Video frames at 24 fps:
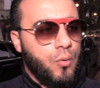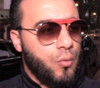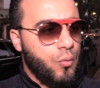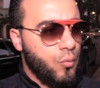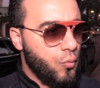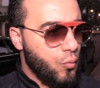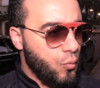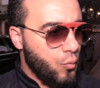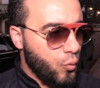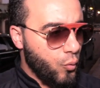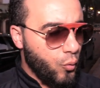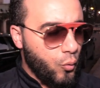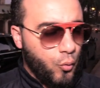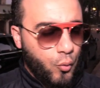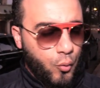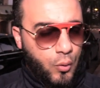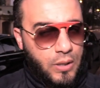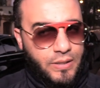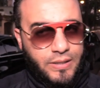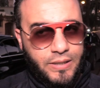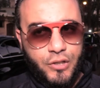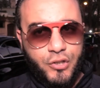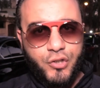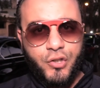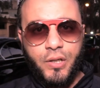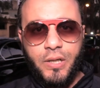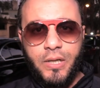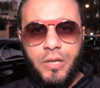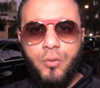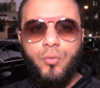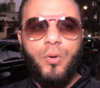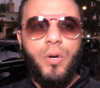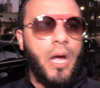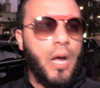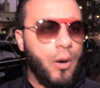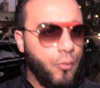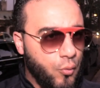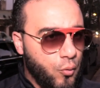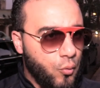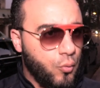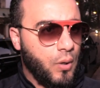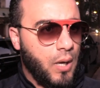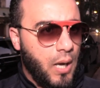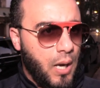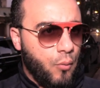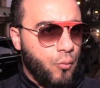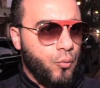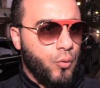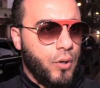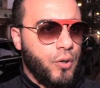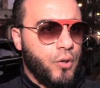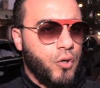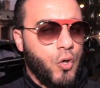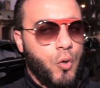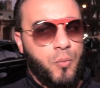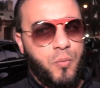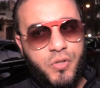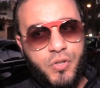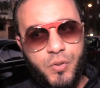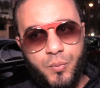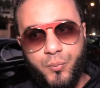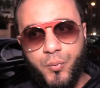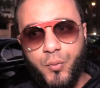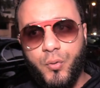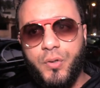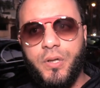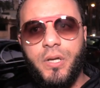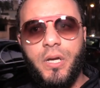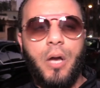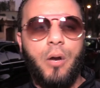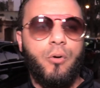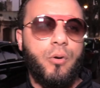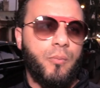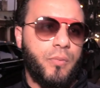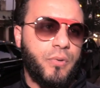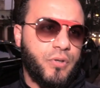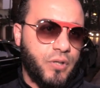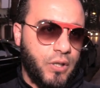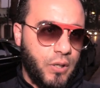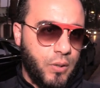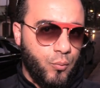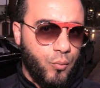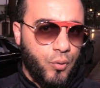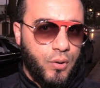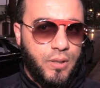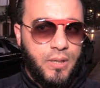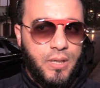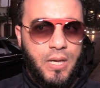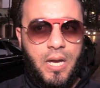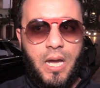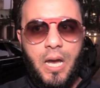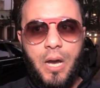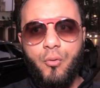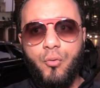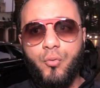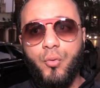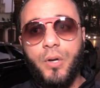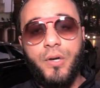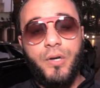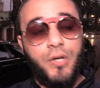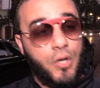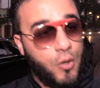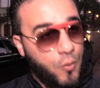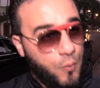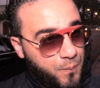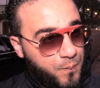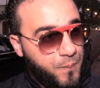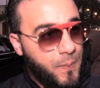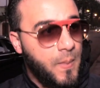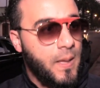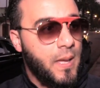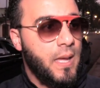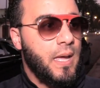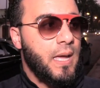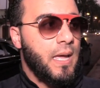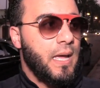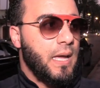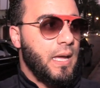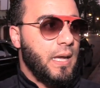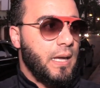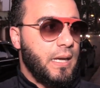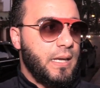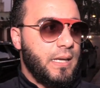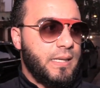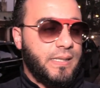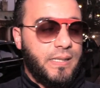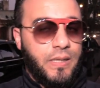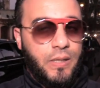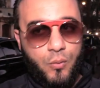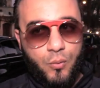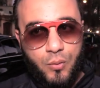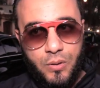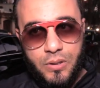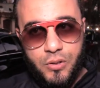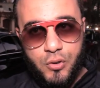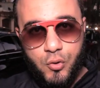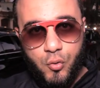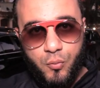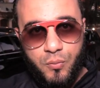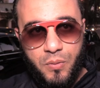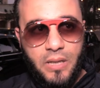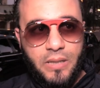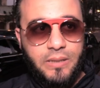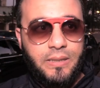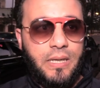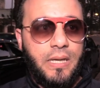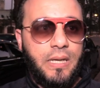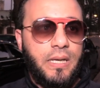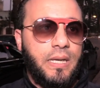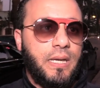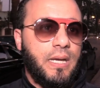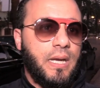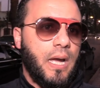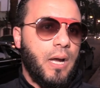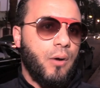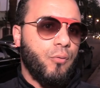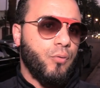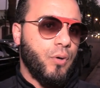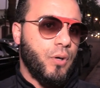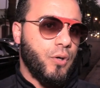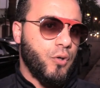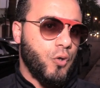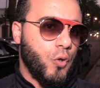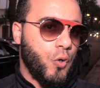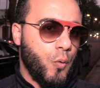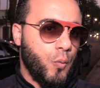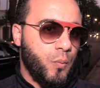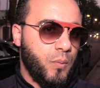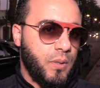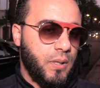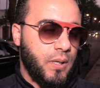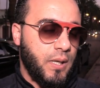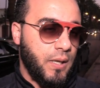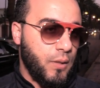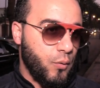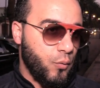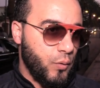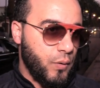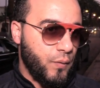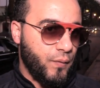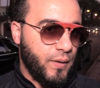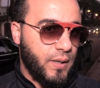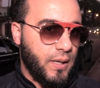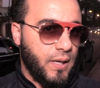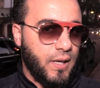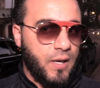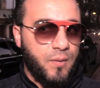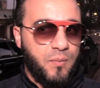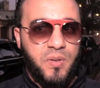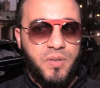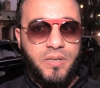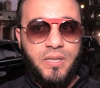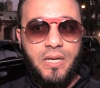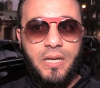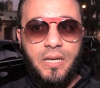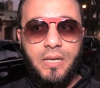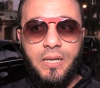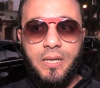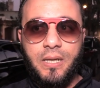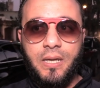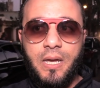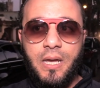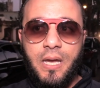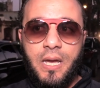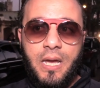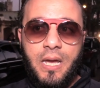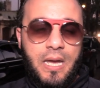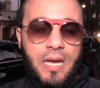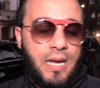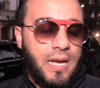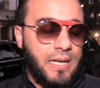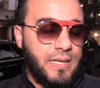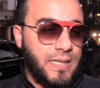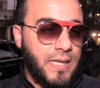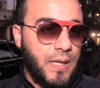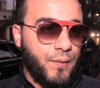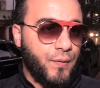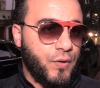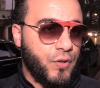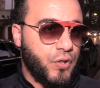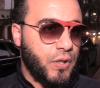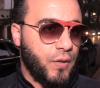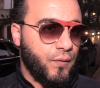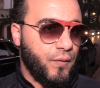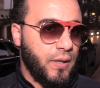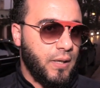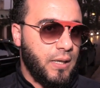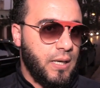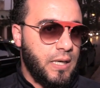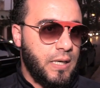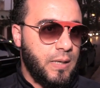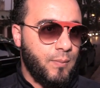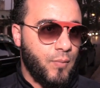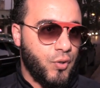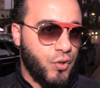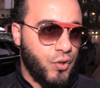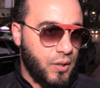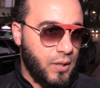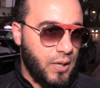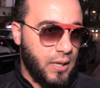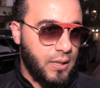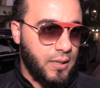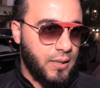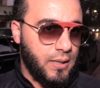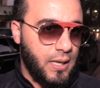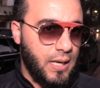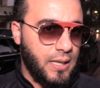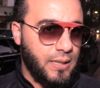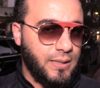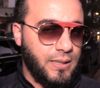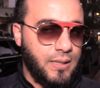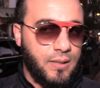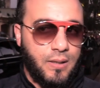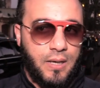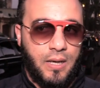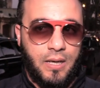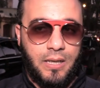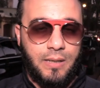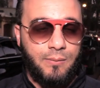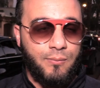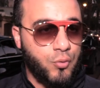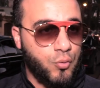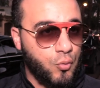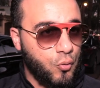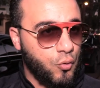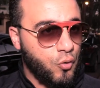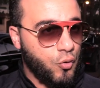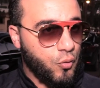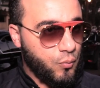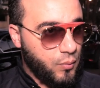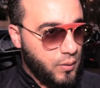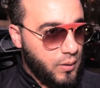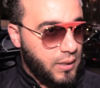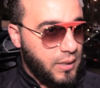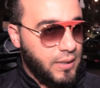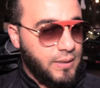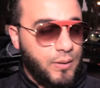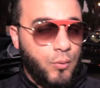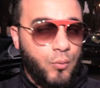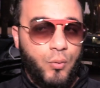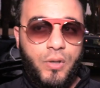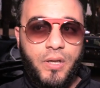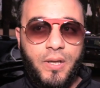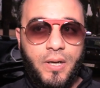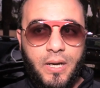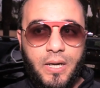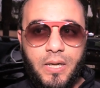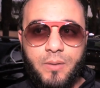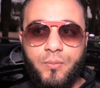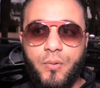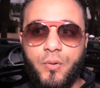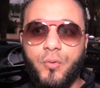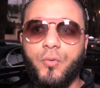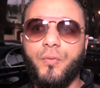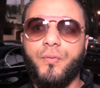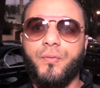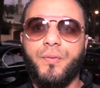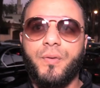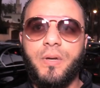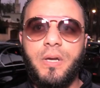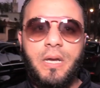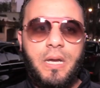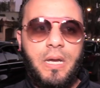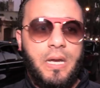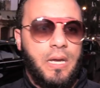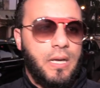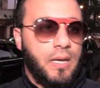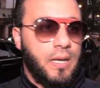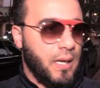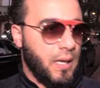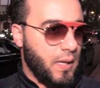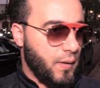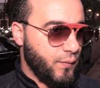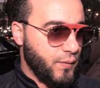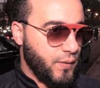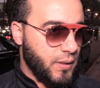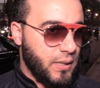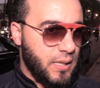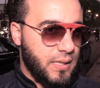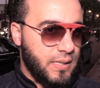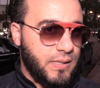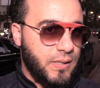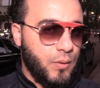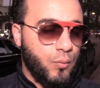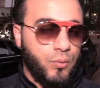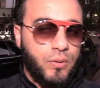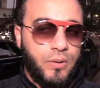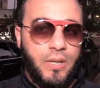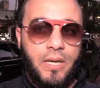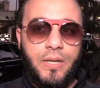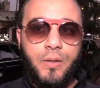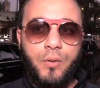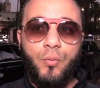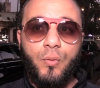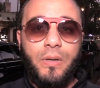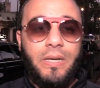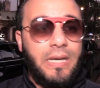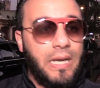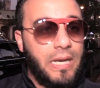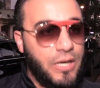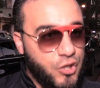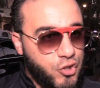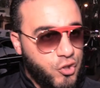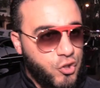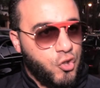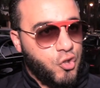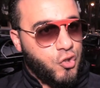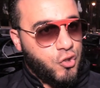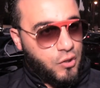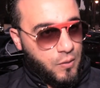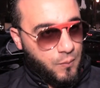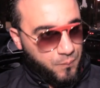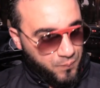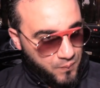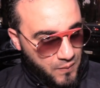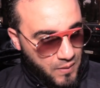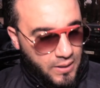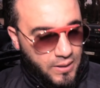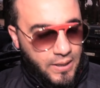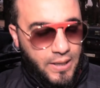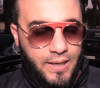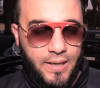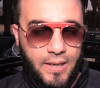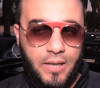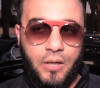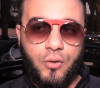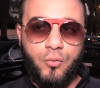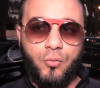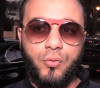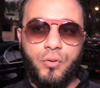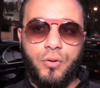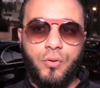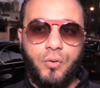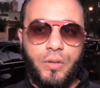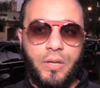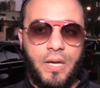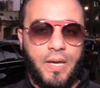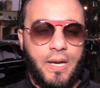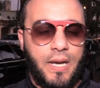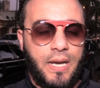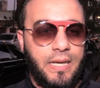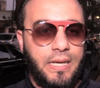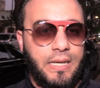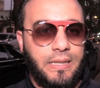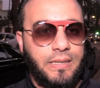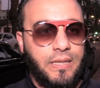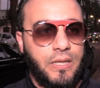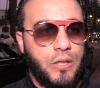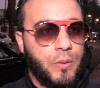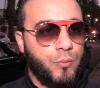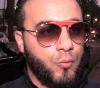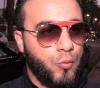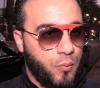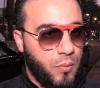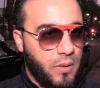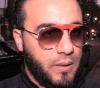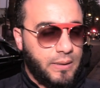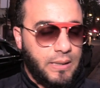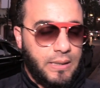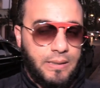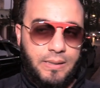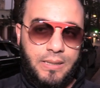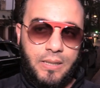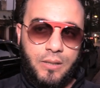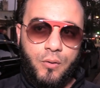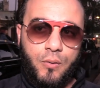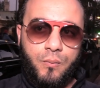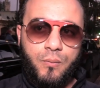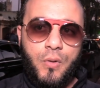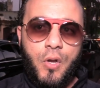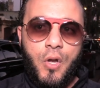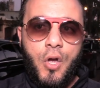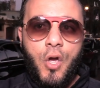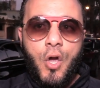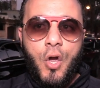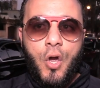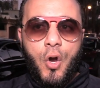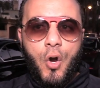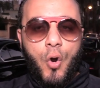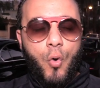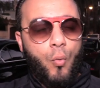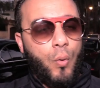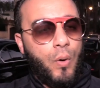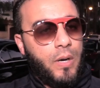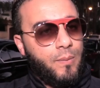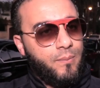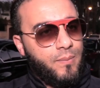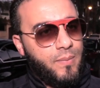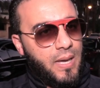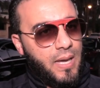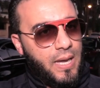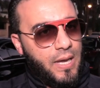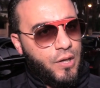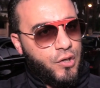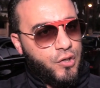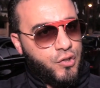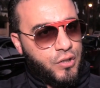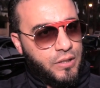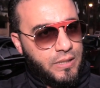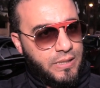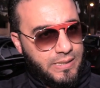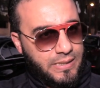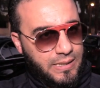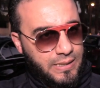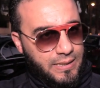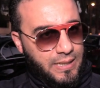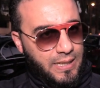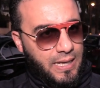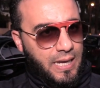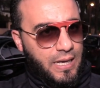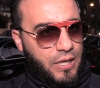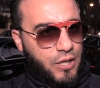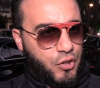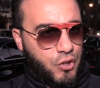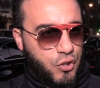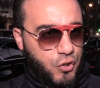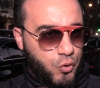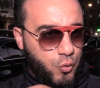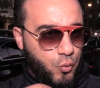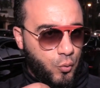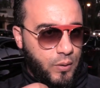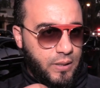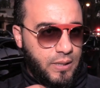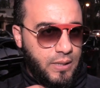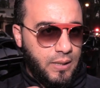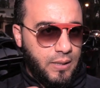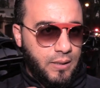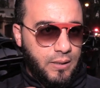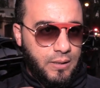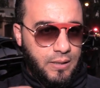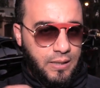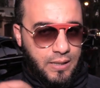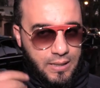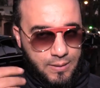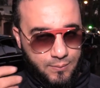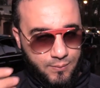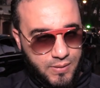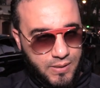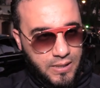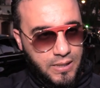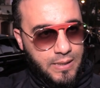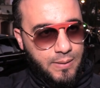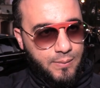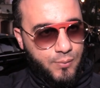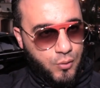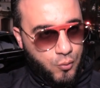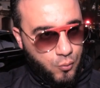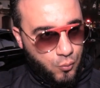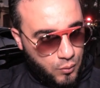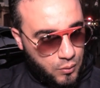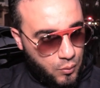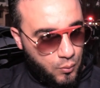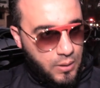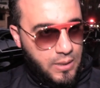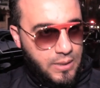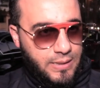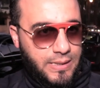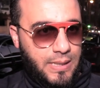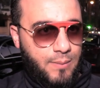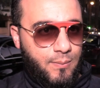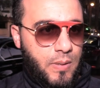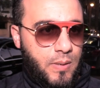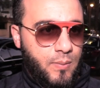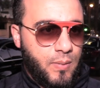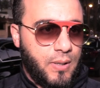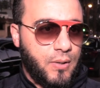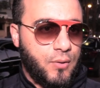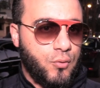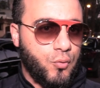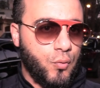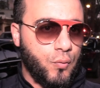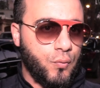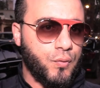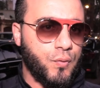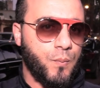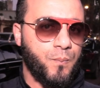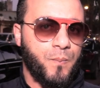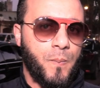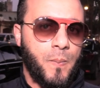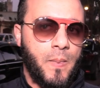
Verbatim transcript: وغرقات غير شرعيين وحاولوا حاولوا انهم يسبوني حاولوا يتكلموا عليا حاولوا انهم يسيئوا للسمعه ديالي يحاولوا انهم يهينوني في الكرامه ديالي كتعرف اشرف حياني ماشي راقي عادي راقي مشهور وراقي دولي راقي معروف كيعرفني قاسي وداني واللي اجج الحقد والكراهيه ديالهم والبغضاء ديالهم هو لما عارش ديك السيده عائشه الزهريه اللي كانت مسكينه مشلوله وكانت عميه ما كتشوفش